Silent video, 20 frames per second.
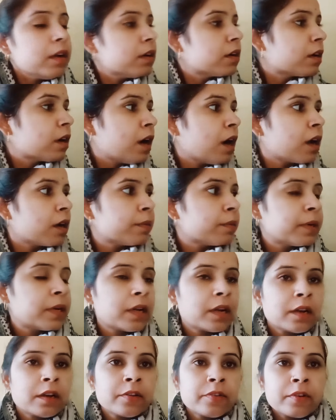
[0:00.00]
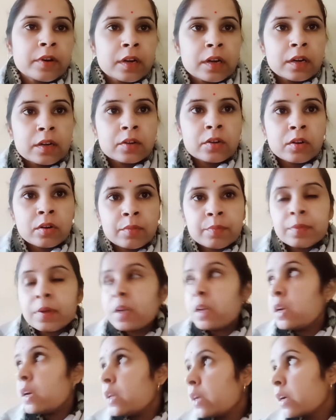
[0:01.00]
कान में डालने वाला ड्रॉप भी ले
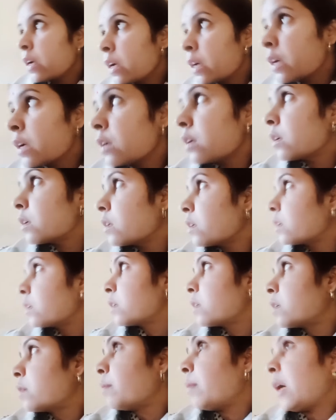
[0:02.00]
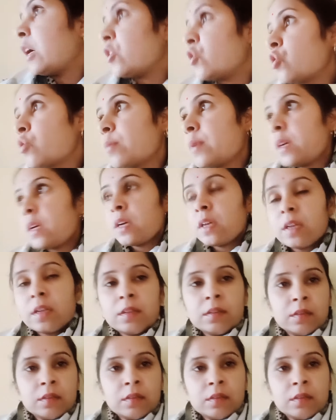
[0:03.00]
लेंगे बाजू में है